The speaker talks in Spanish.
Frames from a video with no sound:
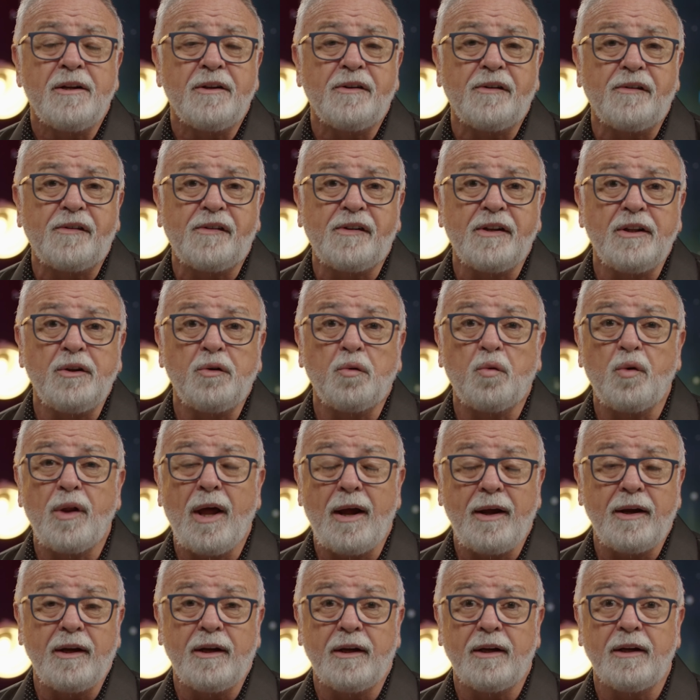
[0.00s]
Sin
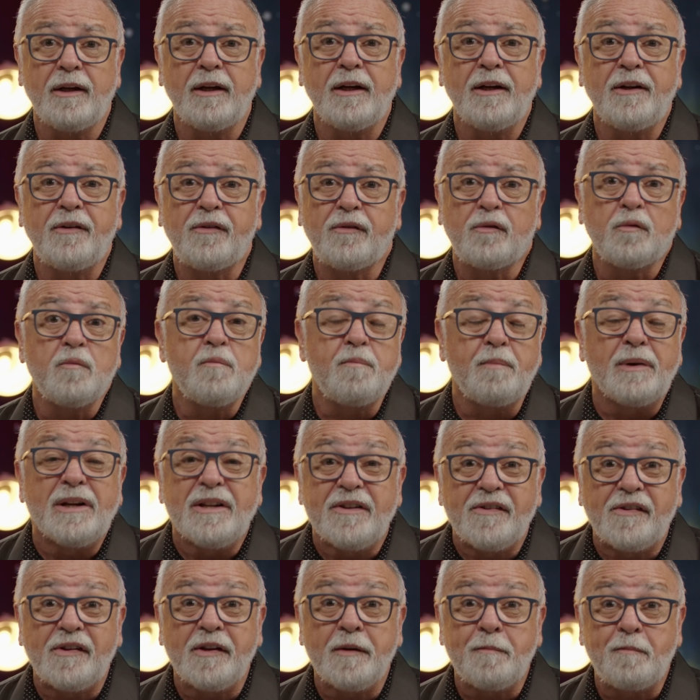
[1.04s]
duda eh, es un
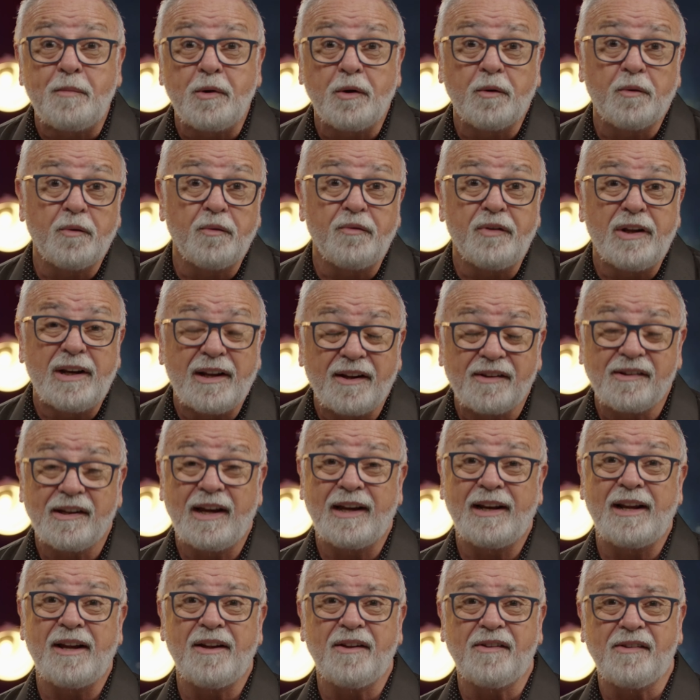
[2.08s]
principio de las
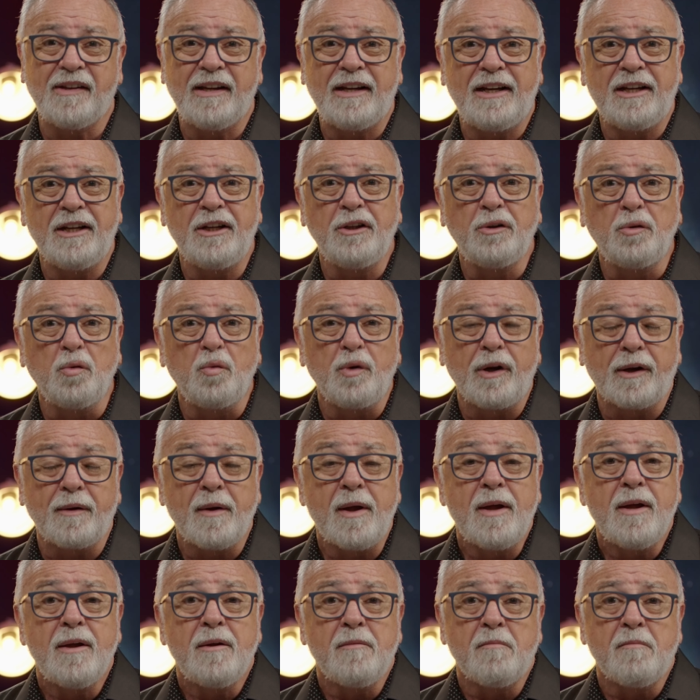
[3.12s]
Sagradas Escrituras.